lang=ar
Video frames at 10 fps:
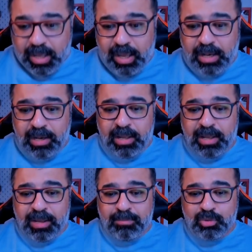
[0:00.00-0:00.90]

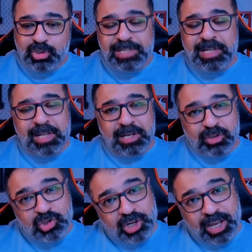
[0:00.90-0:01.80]
المسلسل كان
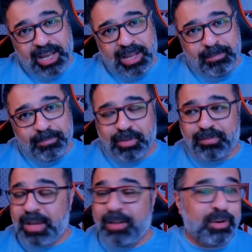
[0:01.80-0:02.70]
12 حلقه
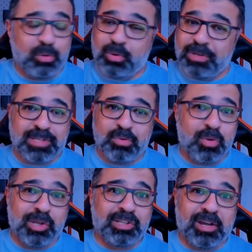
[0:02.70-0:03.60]
فانا فاكره كويس قوي
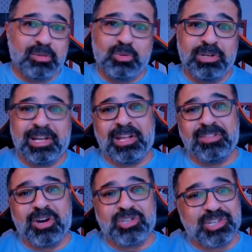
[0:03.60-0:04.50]
وقت عرضه انا كان
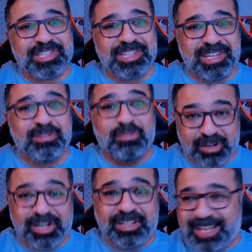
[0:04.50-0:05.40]
عندي 10 سنين
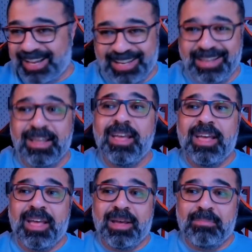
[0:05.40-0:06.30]
اتفرجت عليه
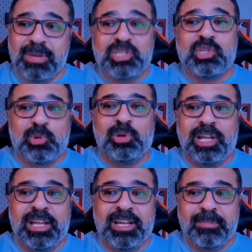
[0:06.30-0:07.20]
مصر
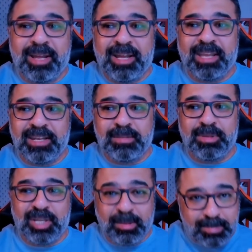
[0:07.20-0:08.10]
كلها يا جماعه كانت
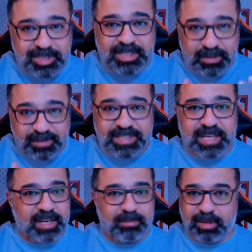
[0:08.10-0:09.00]
بتحبس
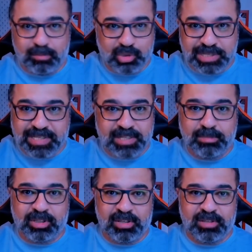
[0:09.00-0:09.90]
نفسها لما المسلسل ده
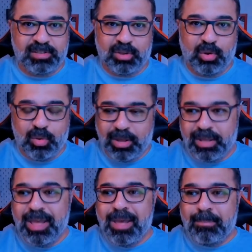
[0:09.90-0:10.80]
بيتعرض هو
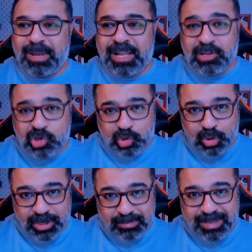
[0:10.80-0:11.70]
ما نالش
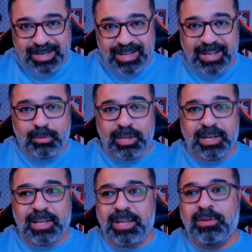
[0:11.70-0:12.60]
شهره كبيره قوي
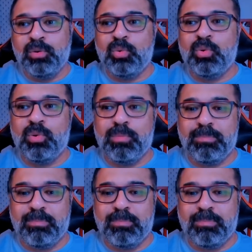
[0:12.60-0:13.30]
لانه